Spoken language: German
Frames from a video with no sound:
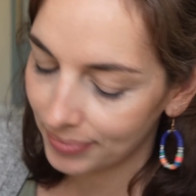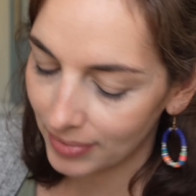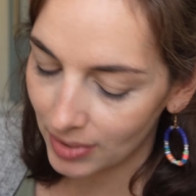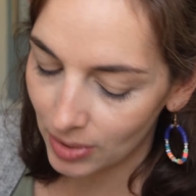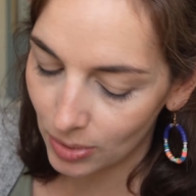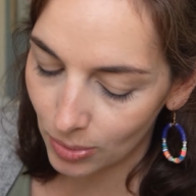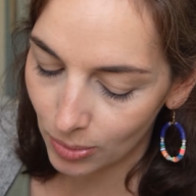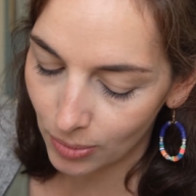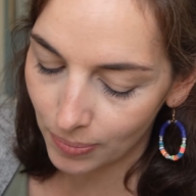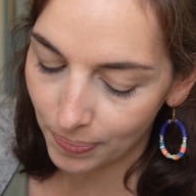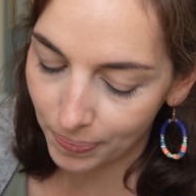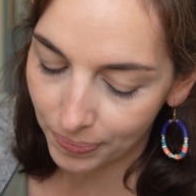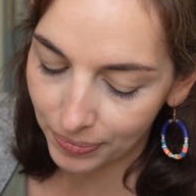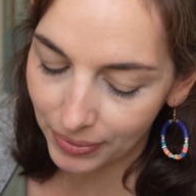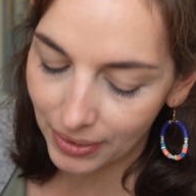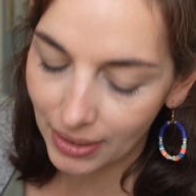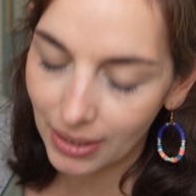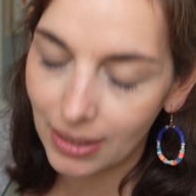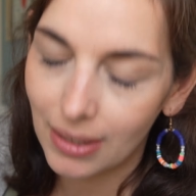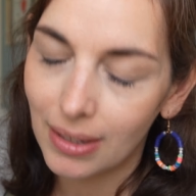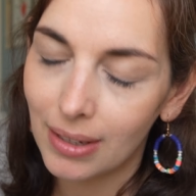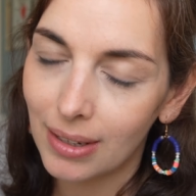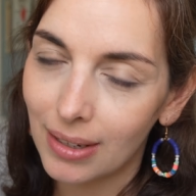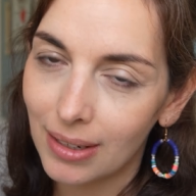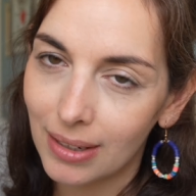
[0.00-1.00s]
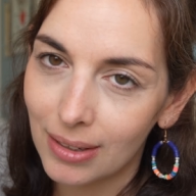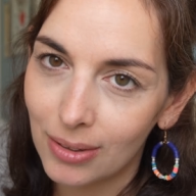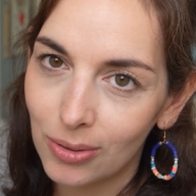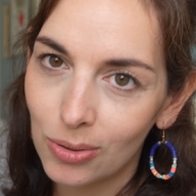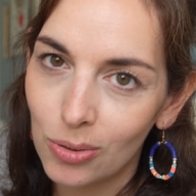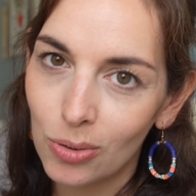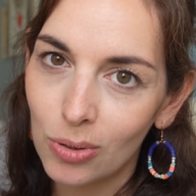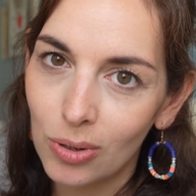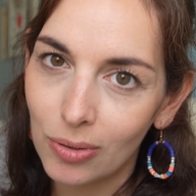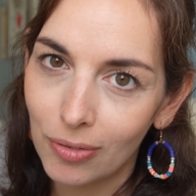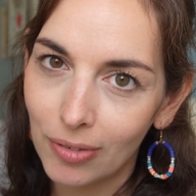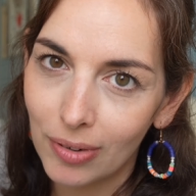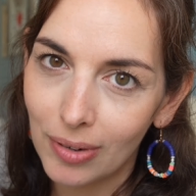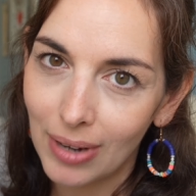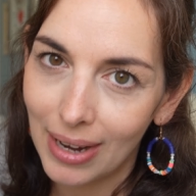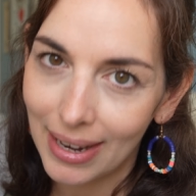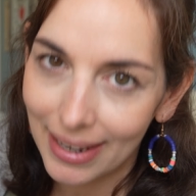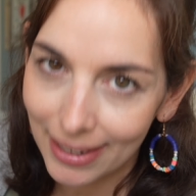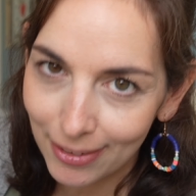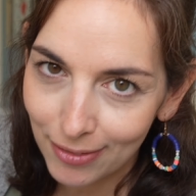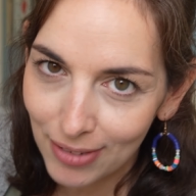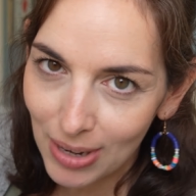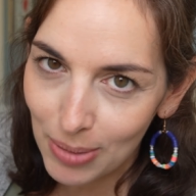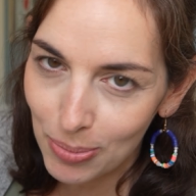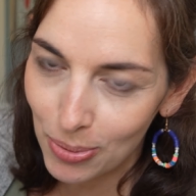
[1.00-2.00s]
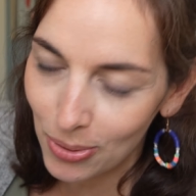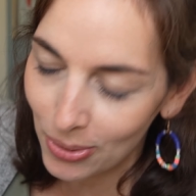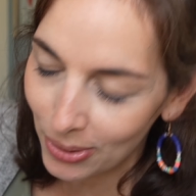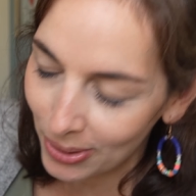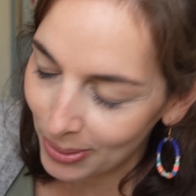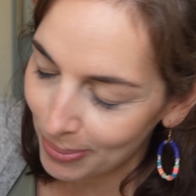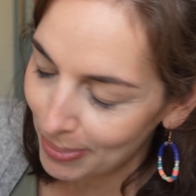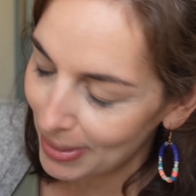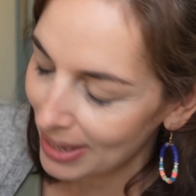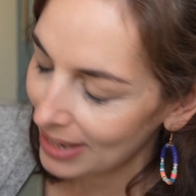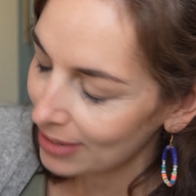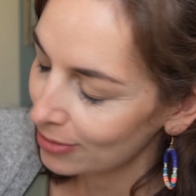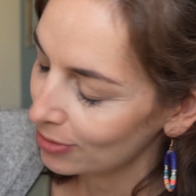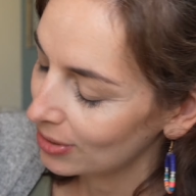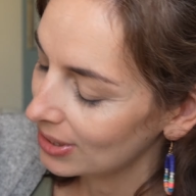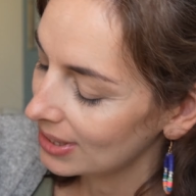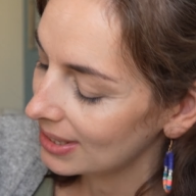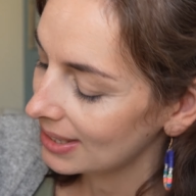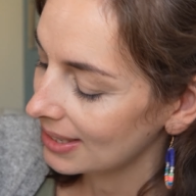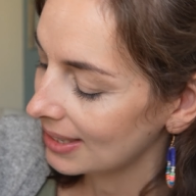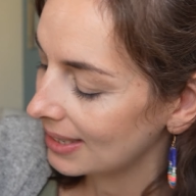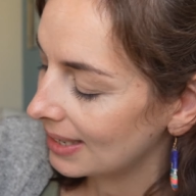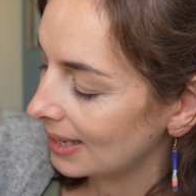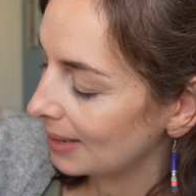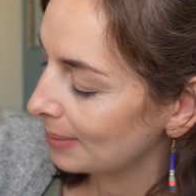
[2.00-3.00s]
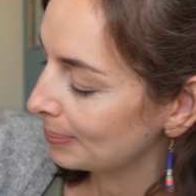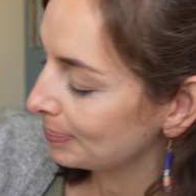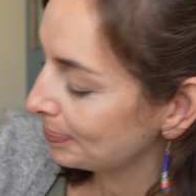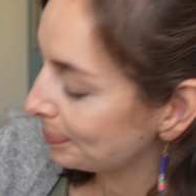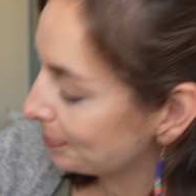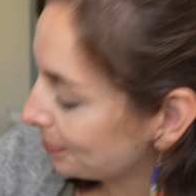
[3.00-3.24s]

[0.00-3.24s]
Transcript: So, äh, genug Eigenwerbung gemacht für Instagram.